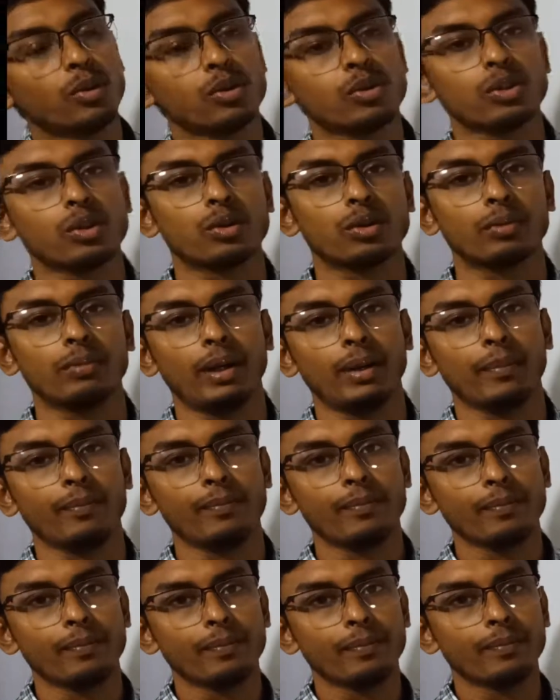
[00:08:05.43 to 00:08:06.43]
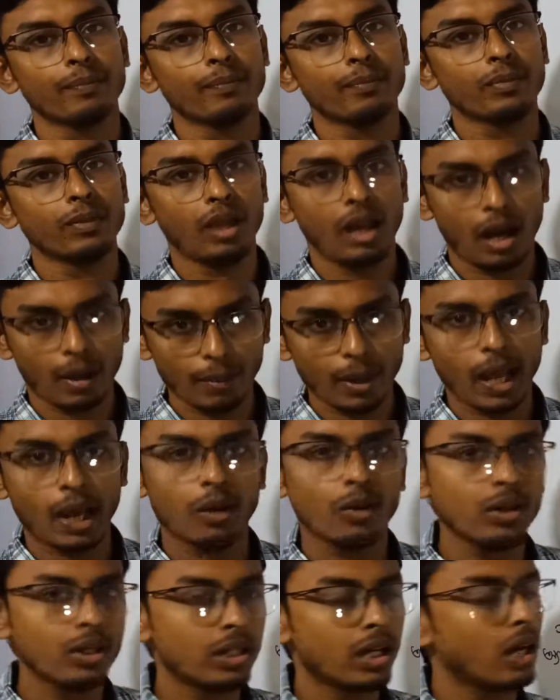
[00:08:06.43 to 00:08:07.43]
মুখস্থ করবা আমরা
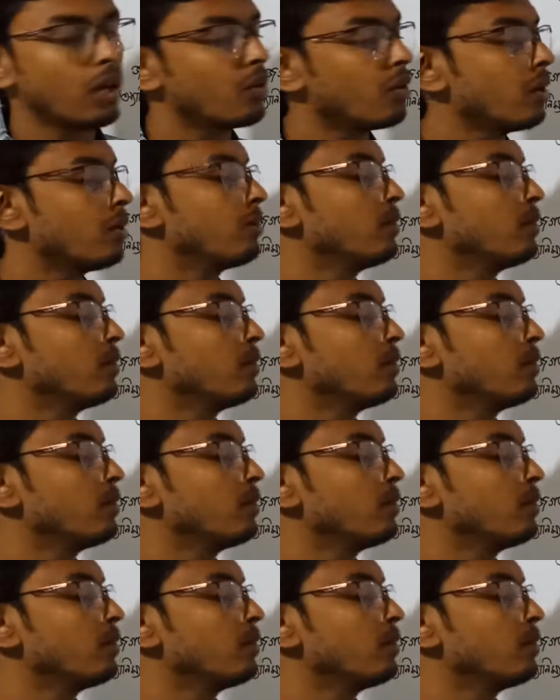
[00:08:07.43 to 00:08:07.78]
এখন ট্রাই করি